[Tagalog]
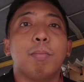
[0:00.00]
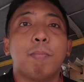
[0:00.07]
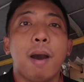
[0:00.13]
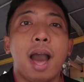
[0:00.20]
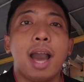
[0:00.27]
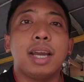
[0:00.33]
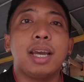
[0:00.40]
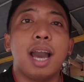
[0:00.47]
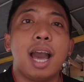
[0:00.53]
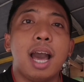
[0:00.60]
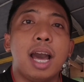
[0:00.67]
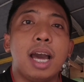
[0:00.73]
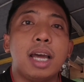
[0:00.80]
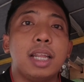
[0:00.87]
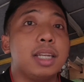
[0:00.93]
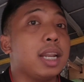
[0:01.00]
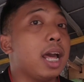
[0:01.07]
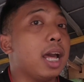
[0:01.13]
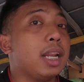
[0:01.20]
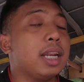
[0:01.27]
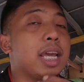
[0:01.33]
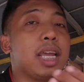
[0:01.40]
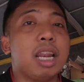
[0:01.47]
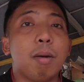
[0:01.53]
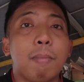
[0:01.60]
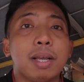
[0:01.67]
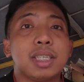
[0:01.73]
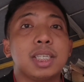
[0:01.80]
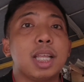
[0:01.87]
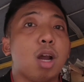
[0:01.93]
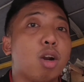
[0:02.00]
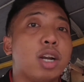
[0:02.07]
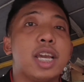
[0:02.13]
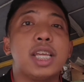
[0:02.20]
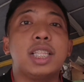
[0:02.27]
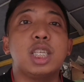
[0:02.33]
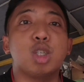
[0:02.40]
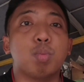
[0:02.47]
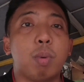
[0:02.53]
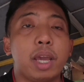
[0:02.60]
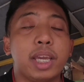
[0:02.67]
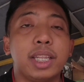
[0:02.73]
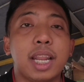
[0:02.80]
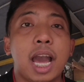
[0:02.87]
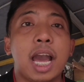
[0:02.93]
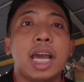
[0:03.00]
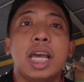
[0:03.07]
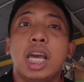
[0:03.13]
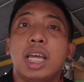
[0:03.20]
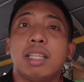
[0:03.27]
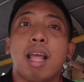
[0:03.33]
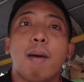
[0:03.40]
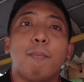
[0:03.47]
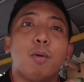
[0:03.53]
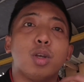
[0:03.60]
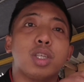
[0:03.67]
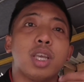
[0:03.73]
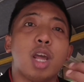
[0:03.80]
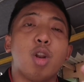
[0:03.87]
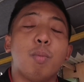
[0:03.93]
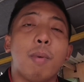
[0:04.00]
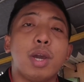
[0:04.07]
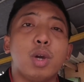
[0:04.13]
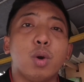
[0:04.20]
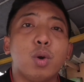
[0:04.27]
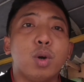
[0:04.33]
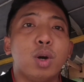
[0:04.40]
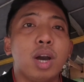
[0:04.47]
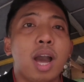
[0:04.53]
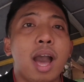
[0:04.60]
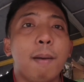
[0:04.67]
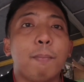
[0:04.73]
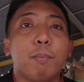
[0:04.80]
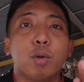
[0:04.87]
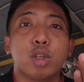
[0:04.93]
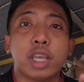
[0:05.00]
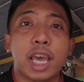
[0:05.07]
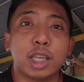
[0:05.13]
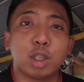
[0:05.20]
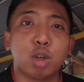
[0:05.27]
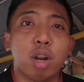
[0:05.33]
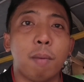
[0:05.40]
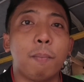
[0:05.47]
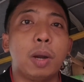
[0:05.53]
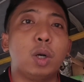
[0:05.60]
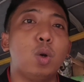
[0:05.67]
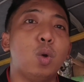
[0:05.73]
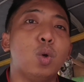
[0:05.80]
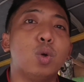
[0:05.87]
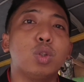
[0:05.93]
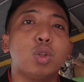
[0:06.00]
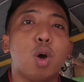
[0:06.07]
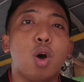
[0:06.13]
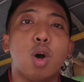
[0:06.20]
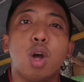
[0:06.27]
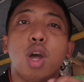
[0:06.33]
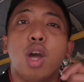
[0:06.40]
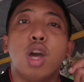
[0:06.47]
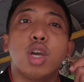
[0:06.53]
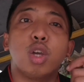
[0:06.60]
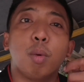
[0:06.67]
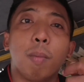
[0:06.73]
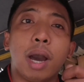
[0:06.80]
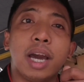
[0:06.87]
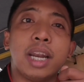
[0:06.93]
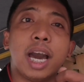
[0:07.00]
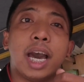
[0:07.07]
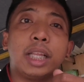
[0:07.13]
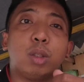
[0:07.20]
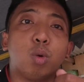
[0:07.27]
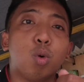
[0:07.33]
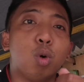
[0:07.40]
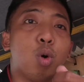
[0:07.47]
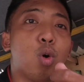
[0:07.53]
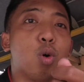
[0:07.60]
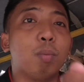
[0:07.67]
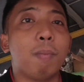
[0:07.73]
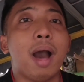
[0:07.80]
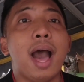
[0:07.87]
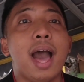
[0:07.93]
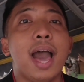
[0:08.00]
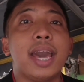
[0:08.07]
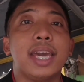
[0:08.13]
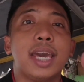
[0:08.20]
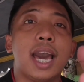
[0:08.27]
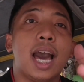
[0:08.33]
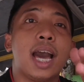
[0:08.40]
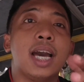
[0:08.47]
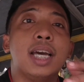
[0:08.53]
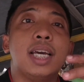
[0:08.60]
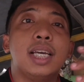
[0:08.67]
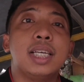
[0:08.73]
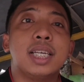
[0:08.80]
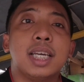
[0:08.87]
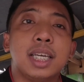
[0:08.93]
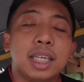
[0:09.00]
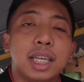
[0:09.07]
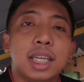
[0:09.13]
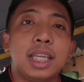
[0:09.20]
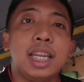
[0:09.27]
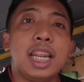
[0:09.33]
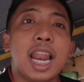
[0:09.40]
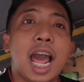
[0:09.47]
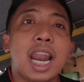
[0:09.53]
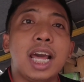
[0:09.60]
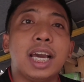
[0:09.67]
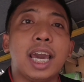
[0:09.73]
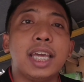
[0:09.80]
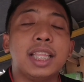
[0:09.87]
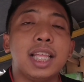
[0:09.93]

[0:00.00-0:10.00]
pag uh, na, nailabas na or na-display na. Tapos ano ba yung uh, proseso ng pagluluto? Yung mga nakatuhog ba ay uh, inilalagay